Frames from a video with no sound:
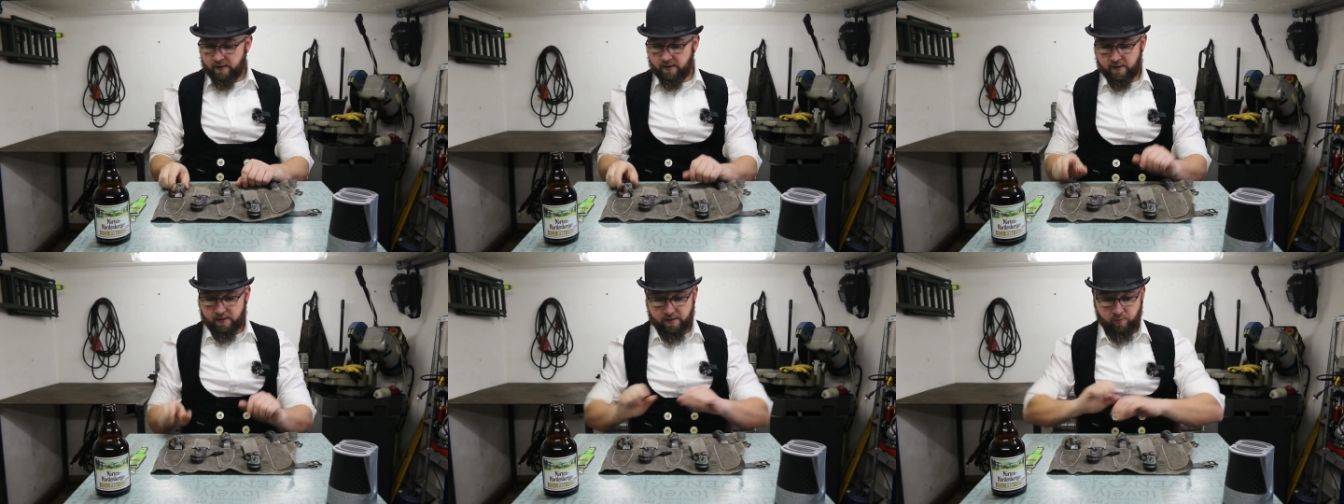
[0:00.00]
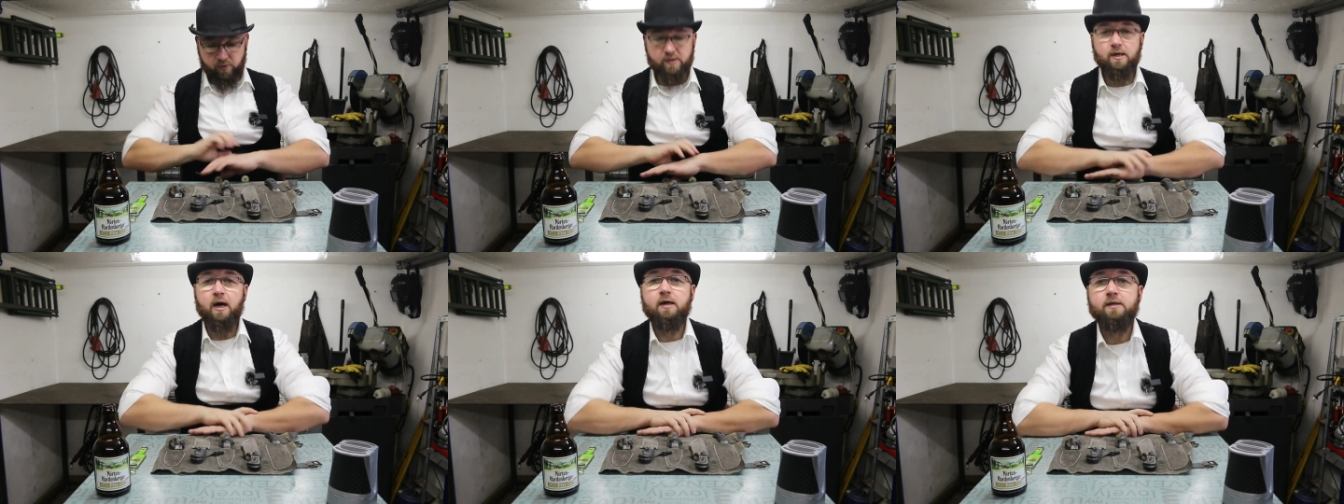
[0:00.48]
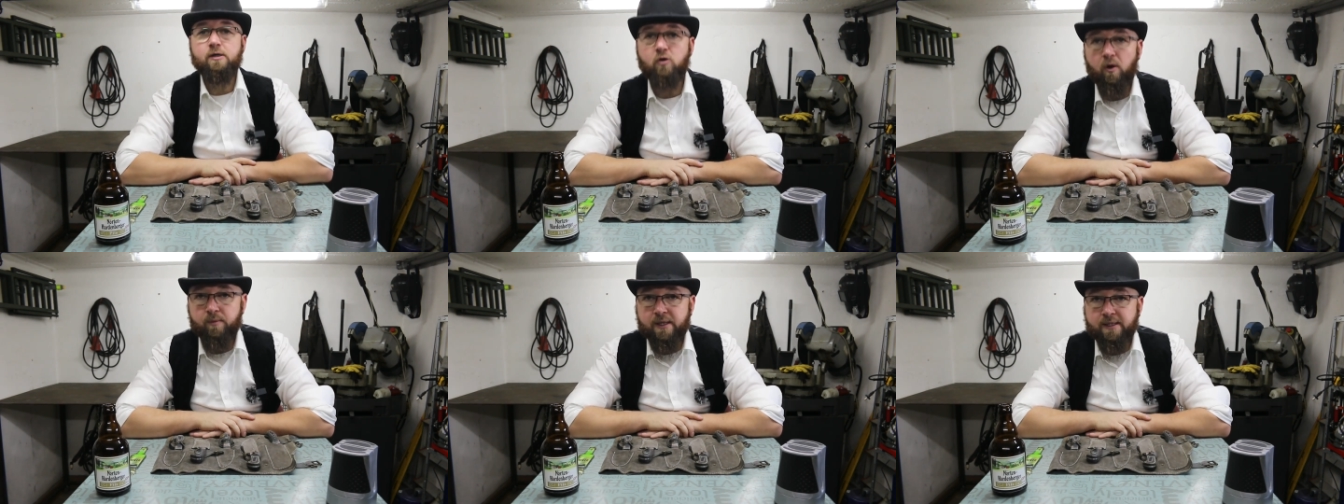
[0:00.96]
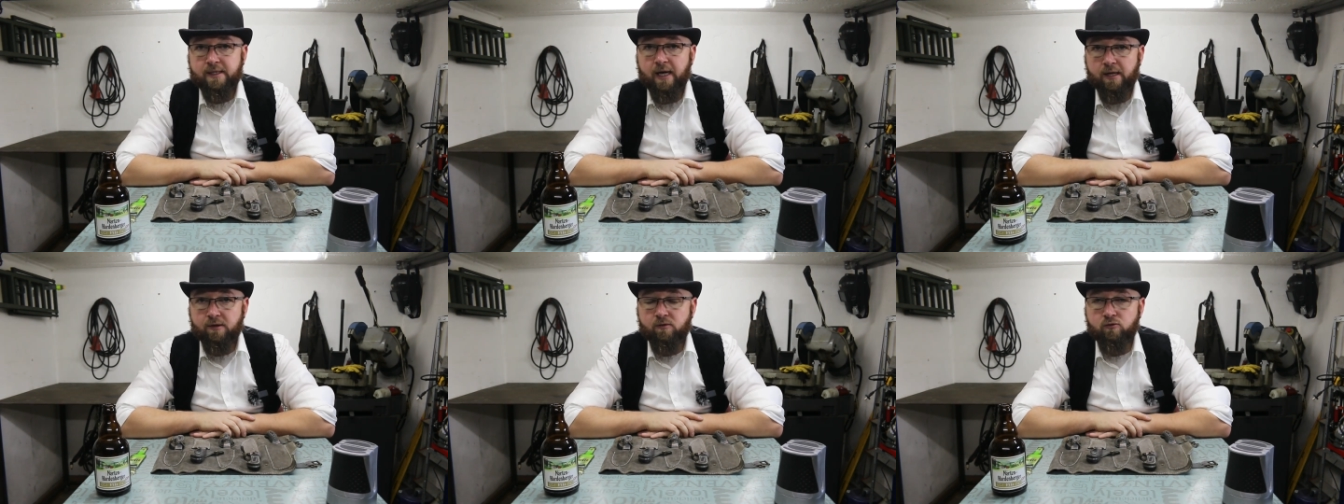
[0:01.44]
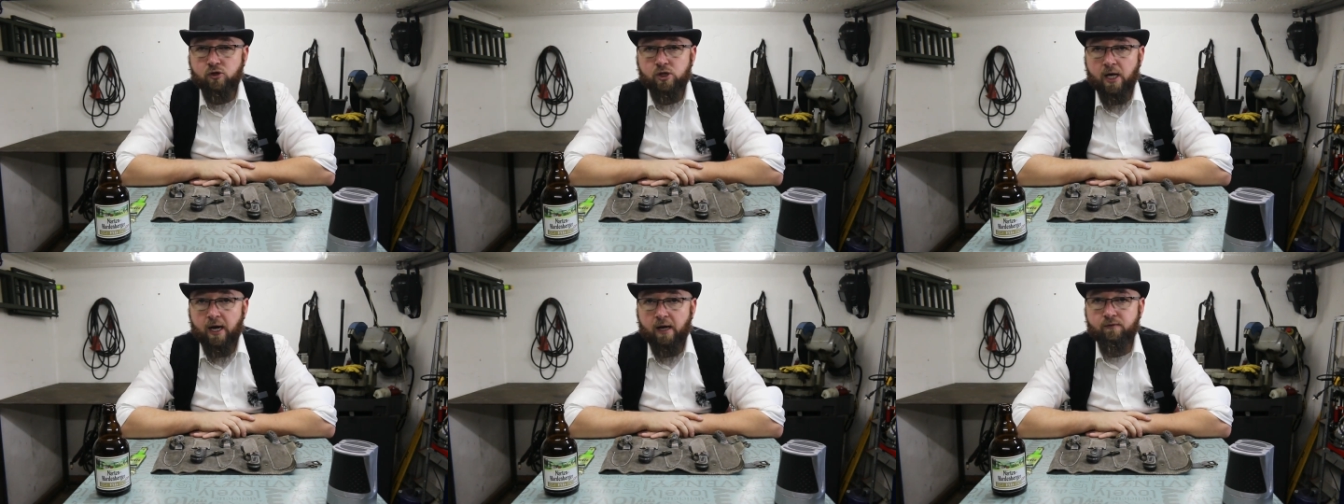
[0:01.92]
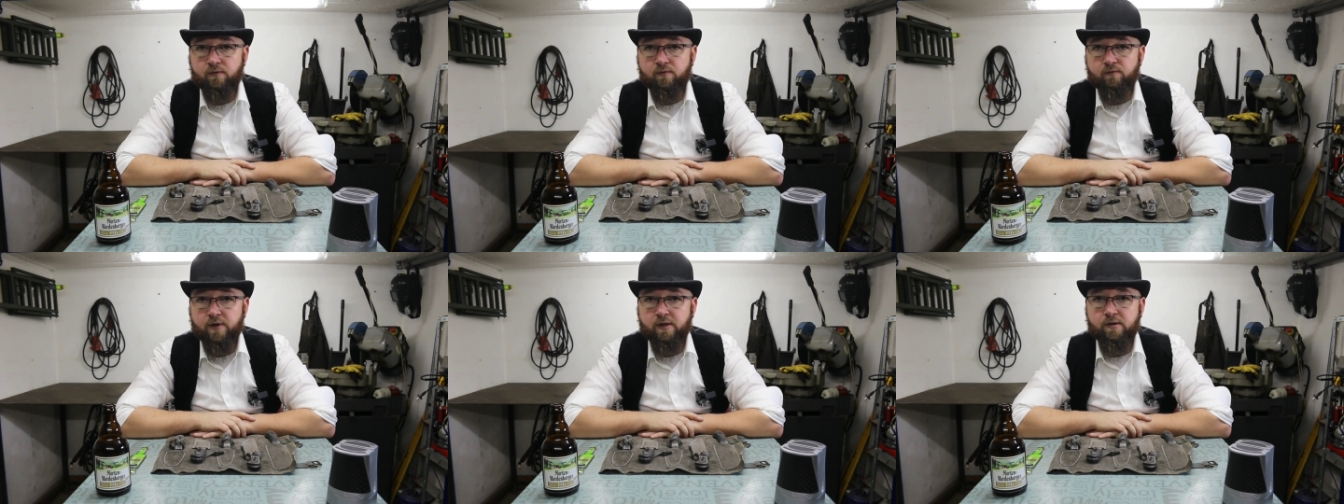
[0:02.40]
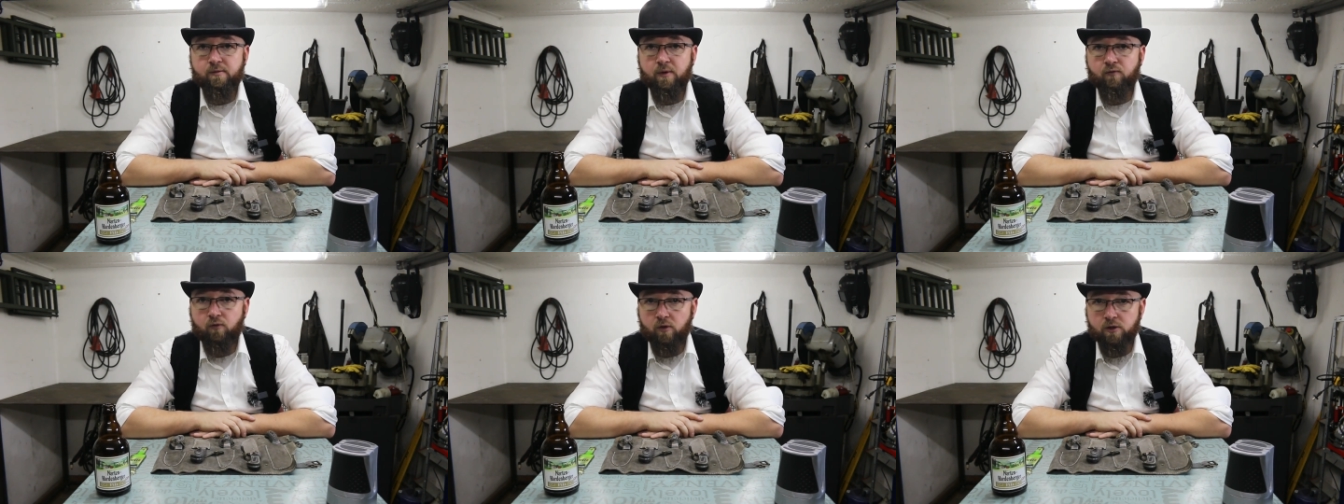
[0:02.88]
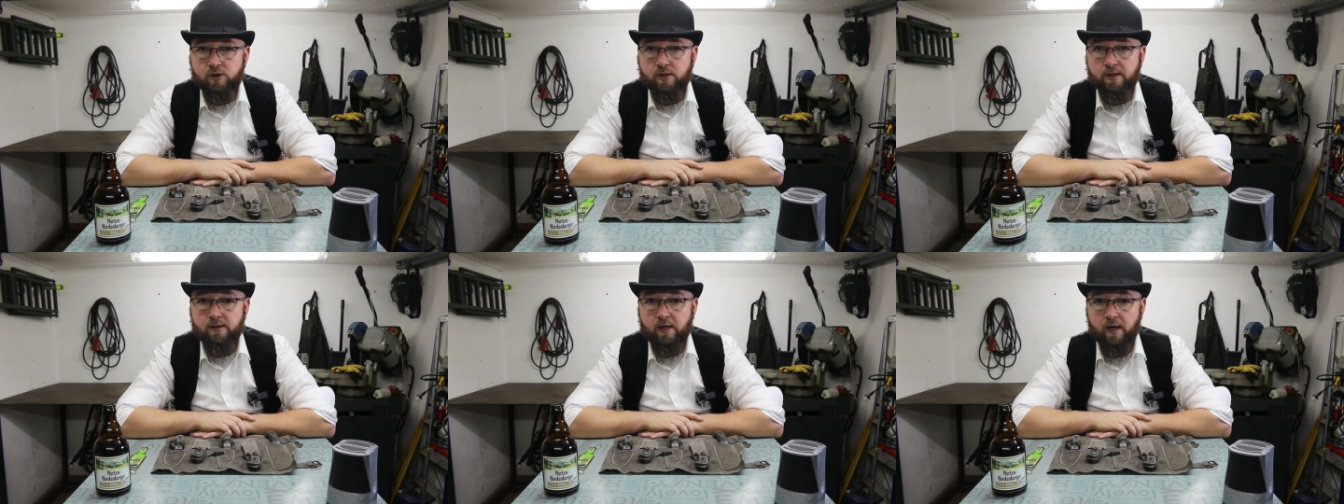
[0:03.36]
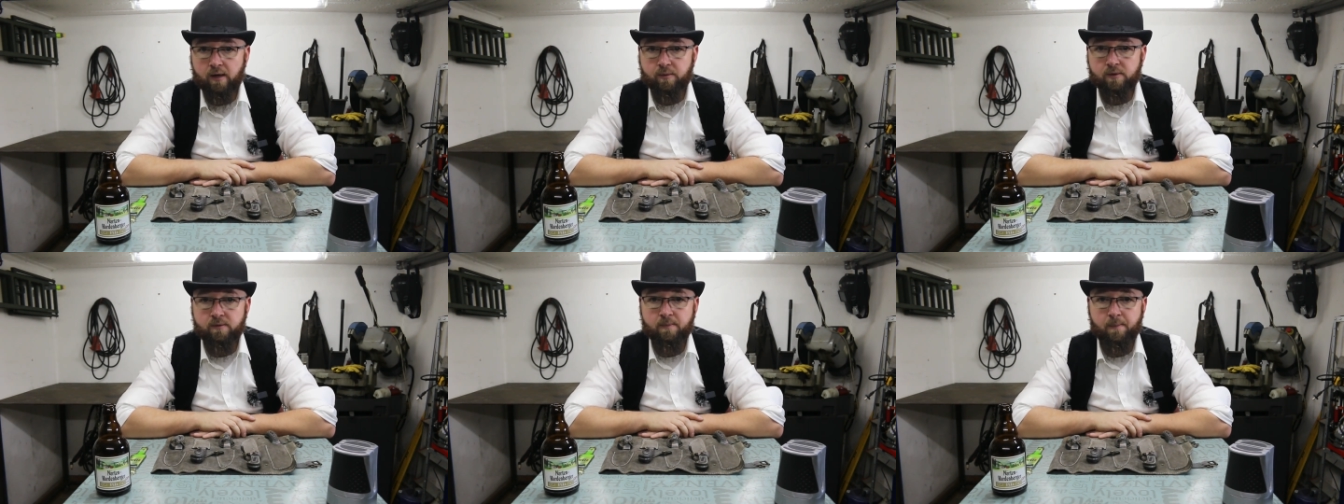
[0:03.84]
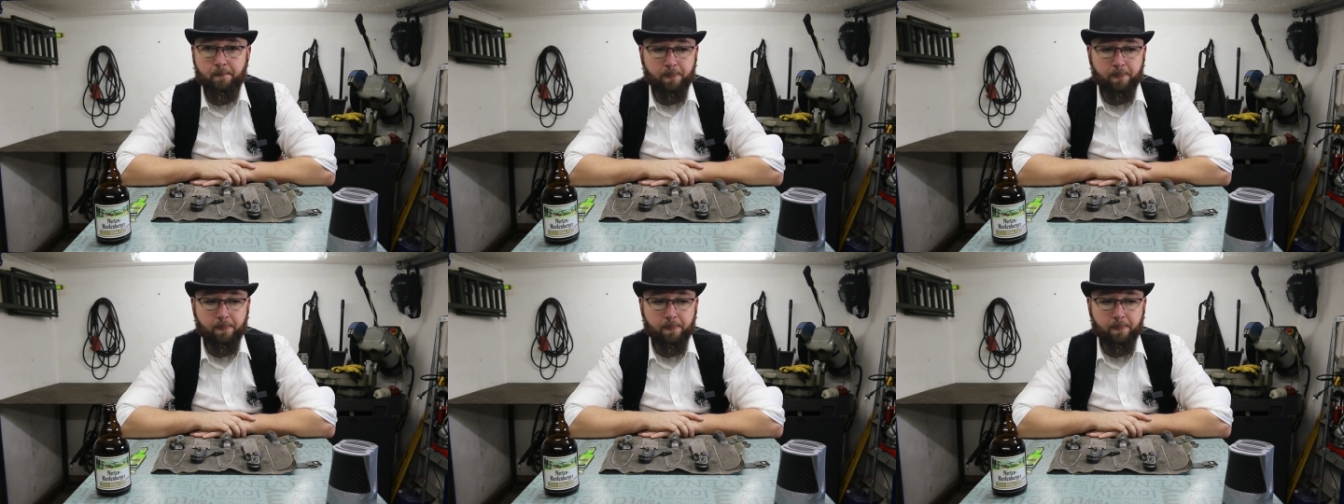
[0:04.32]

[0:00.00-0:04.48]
Äh, ich muss sagen, die kommen nicht ganz so scharf, wie ich es mir vorgestellt habe.